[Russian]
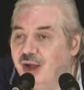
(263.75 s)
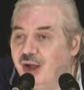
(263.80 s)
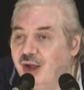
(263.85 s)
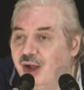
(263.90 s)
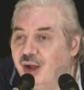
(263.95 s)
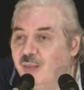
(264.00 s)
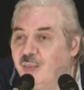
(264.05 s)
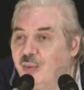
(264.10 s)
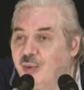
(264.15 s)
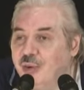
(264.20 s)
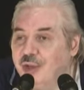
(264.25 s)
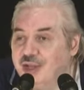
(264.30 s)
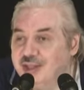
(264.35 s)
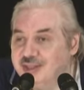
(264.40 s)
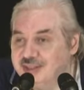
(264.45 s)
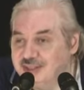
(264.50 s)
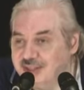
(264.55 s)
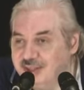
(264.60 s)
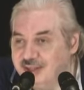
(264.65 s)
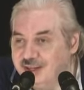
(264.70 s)
А боги
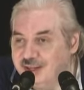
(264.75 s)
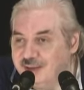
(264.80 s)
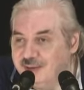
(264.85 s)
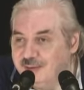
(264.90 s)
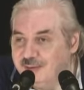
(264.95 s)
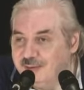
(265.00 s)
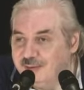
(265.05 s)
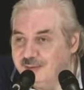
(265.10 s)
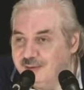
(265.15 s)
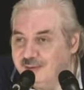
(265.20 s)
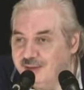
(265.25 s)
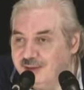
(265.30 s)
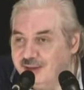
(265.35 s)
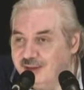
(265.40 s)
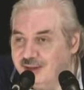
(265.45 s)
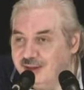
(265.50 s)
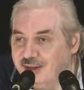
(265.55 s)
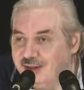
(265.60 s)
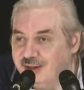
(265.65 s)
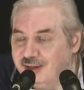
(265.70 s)
отцы, да?
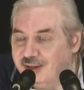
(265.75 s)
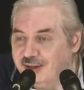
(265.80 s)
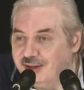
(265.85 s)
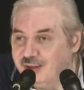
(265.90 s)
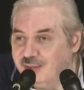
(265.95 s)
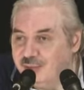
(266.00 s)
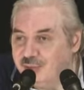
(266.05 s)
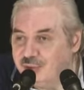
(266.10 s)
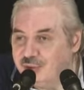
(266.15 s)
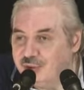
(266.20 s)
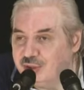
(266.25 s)
Потому